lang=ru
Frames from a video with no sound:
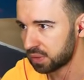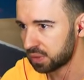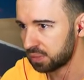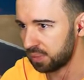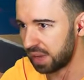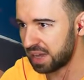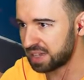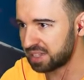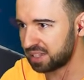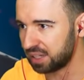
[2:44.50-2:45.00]

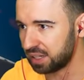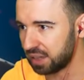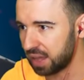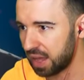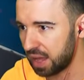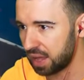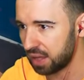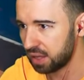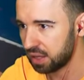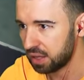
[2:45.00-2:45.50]
Моя
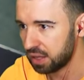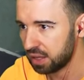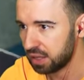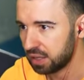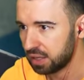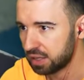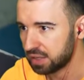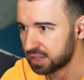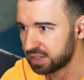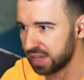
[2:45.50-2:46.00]
стрела!
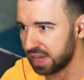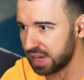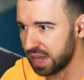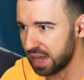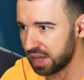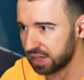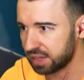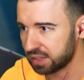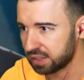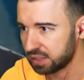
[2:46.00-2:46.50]
За
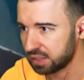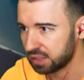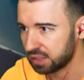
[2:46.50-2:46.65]
ней!